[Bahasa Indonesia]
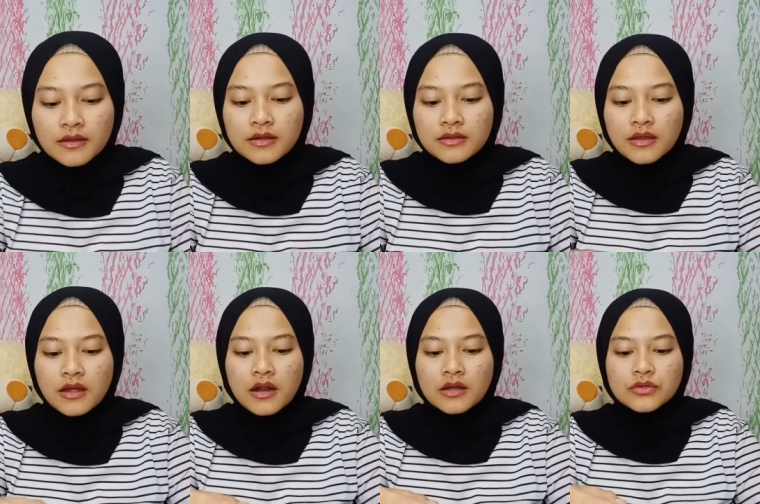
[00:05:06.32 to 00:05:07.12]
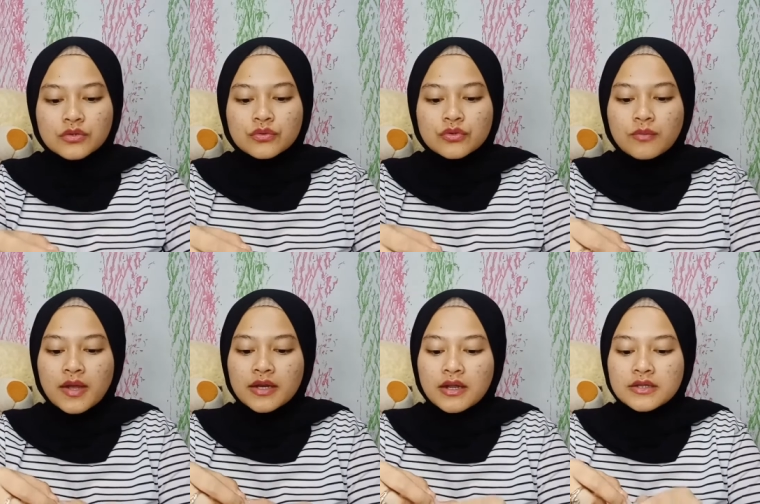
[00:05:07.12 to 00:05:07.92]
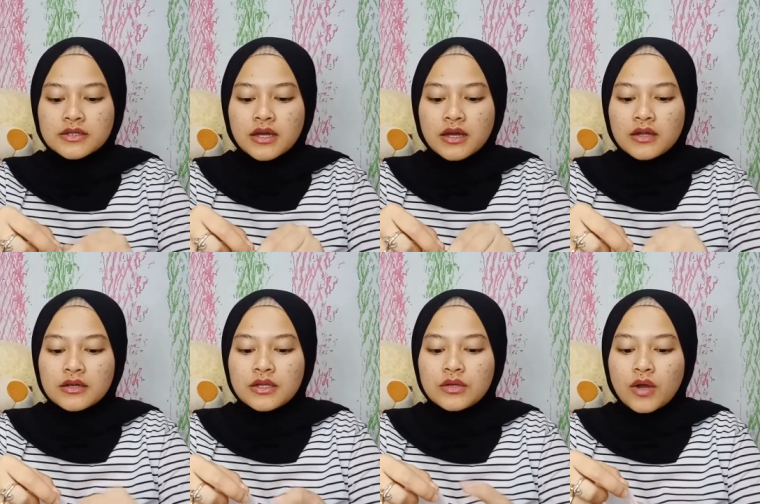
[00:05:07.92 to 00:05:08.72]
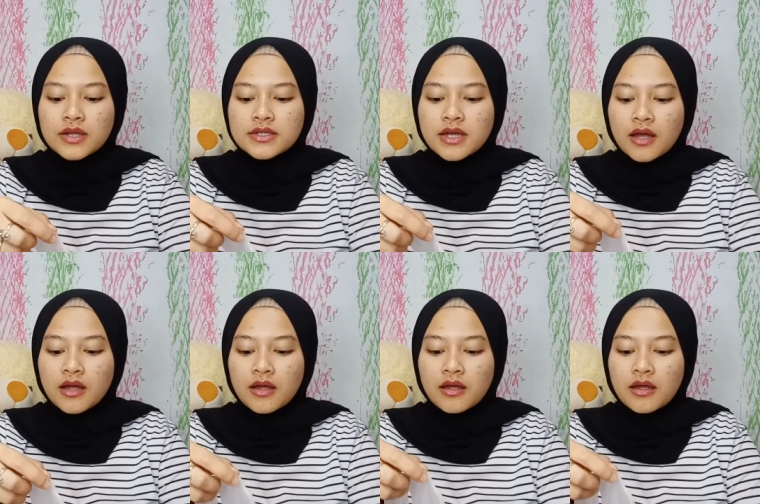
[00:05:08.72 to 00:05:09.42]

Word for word: kita langsung cobain aja di wajah